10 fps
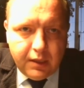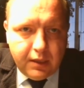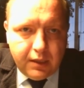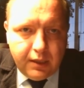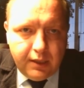
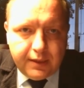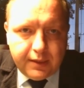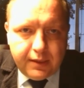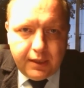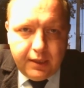а, и
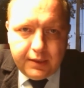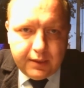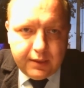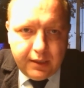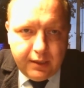так далее, и
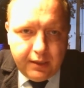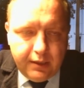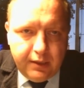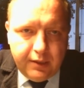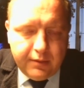так далее.
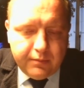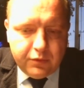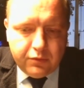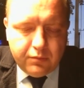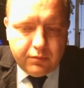И
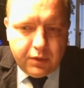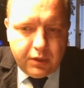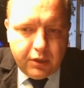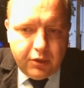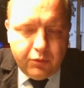ну,
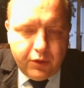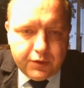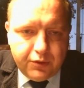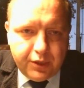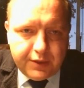а, любой
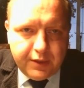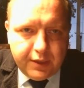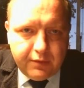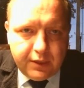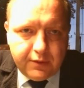из
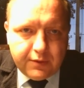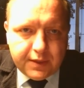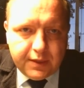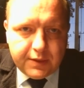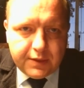участников вот этого
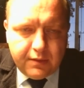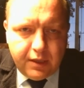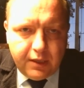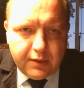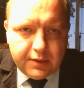
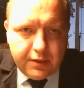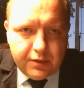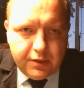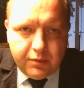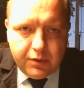согласования
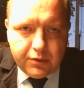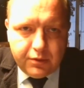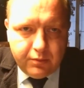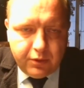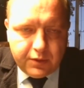достаточно было,
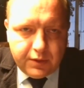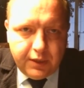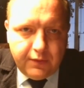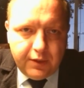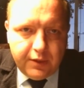что он просто не
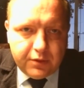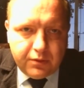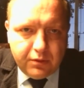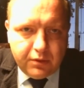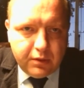ответит
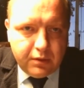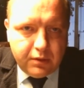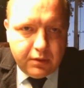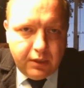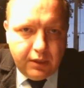срок,
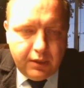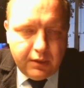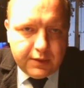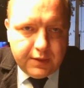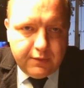э, и
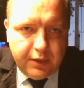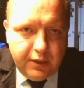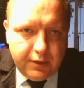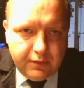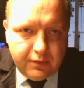на
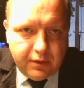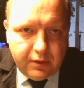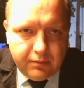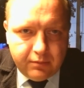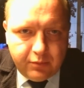основании
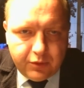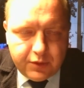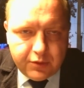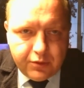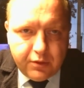этого
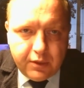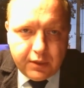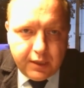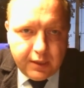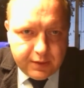просто шел
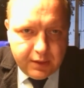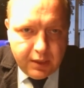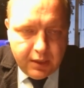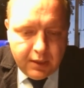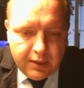отказ.
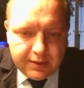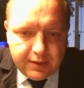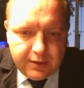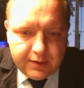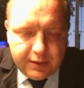
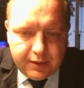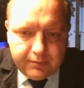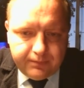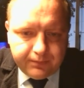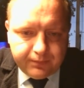Соответственно,
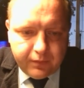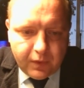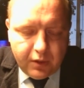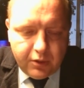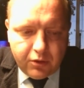
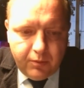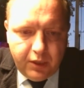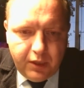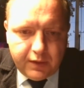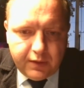
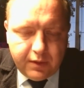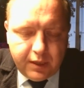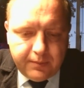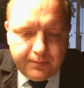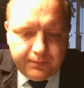кроме
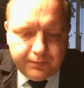этого,